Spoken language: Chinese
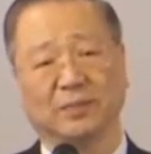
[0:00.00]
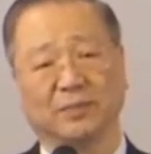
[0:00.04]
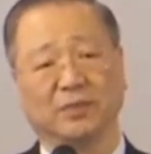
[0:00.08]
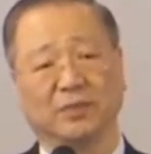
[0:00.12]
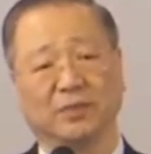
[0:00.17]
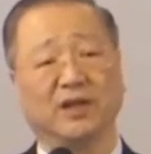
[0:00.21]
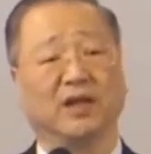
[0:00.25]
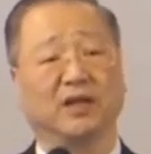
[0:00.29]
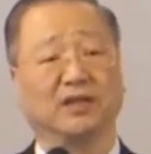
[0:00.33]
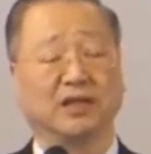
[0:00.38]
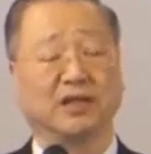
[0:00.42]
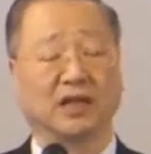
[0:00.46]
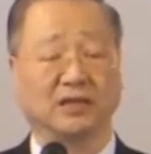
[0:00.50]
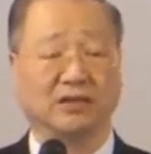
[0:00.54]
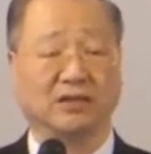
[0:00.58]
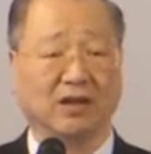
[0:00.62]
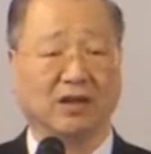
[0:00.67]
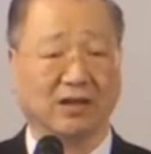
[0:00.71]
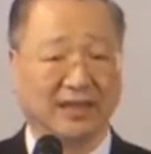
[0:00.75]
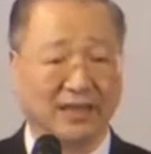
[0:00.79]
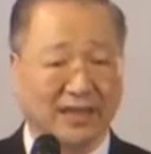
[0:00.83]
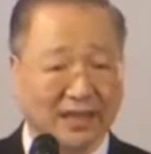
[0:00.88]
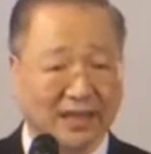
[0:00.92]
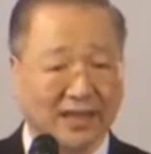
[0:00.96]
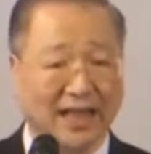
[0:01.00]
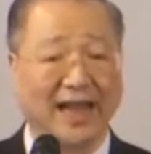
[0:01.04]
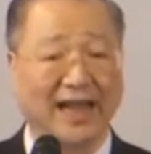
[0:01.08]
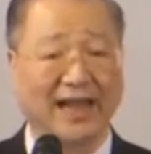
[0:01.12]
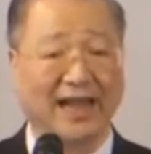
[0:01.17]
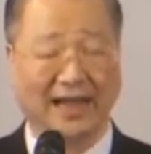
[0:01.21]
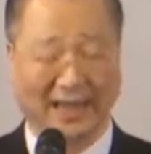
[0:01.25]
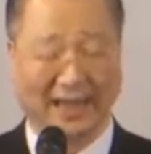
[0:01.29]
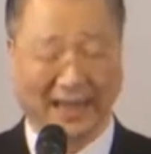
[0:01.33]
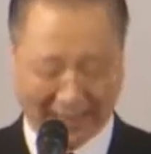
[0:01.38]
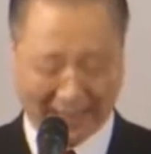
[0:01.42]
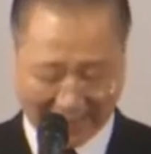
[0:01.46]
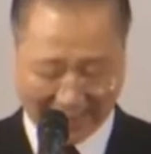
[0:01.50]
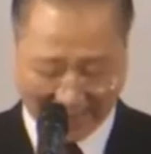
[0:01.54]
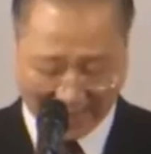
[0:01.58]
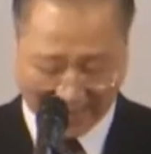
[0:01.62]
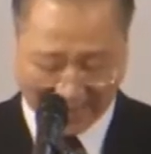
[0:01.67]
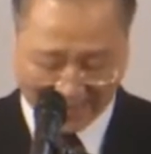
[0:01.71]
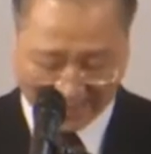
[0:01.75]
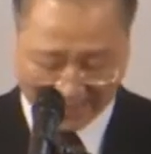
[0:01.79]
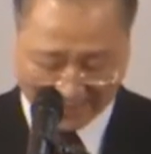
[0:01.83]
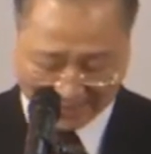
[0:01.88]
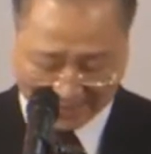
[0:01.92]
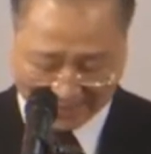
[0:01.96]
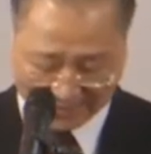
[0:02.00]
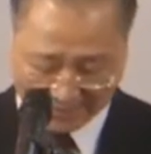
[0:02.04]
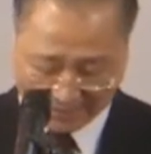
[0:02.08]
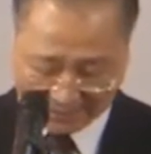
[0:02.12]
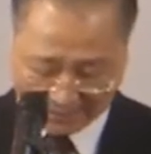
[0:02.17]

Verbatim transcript: 不要等到一旦离开了，